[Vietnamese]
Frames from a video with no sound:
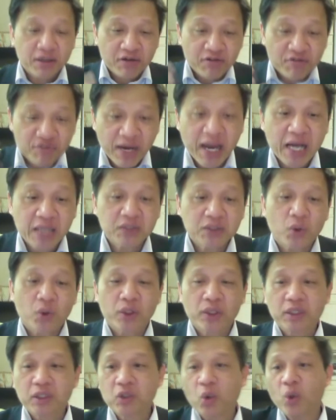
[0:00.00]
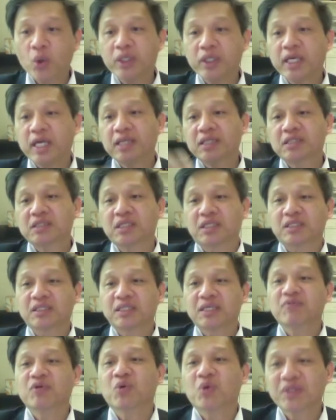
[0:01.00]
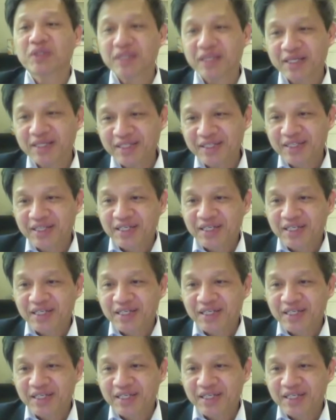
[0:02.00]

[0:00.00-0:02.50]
và rồi nối kết trực tiếp với quốc tế